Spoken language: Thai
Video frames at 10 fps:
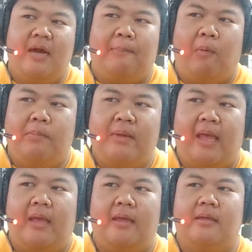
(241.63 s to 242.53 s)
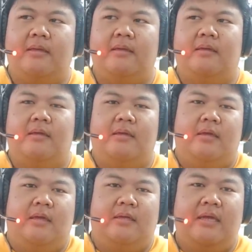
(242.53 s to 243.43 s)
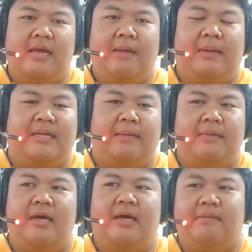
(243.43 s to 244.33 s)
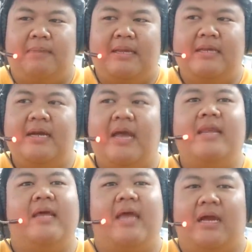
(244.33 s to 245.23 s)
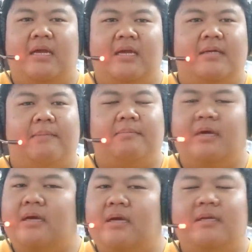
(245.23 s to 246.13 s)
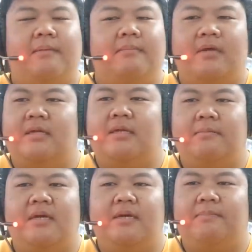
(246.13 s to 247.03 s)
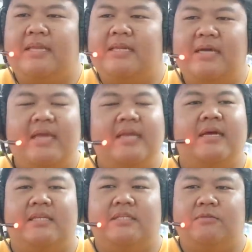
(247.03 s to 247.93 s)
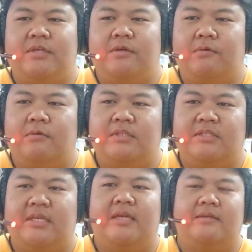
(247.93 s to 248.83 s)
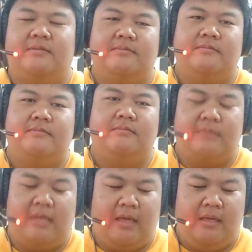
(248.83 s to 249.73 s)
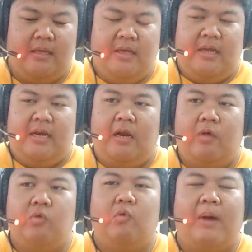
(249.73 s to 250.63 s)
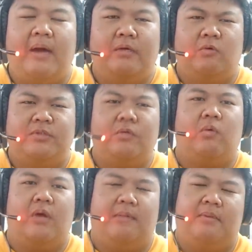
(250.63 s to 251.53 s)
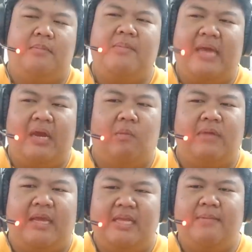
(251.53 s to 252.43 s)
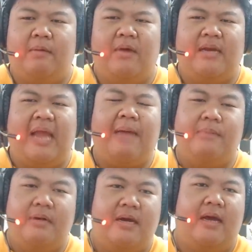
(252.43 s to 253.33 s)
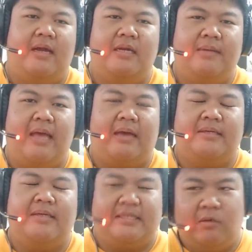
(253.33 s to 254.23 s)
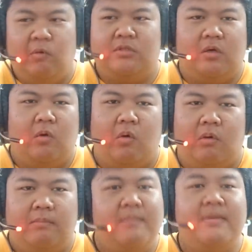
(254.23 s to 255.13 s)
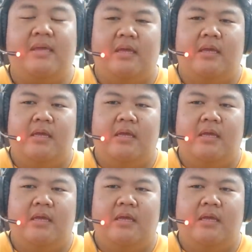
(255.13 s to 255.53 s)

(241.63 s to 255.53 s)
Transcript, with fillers: เรื่องปุ๊บเนี่ยเนื้อเรื่องมันดำเนินไปเรื่อยเลยอ่ะคือดำเนินดำเนินดำเนินไปเรื่อยเลยชิวๆจริงๆนะแล้วเราดูเพลินดูสนุกอ่ะมันไม่มีอารมณ์ไหนที่แบบว่าน่าเบื่อหรืออยากอยากจะลุกจากโรงไม่มี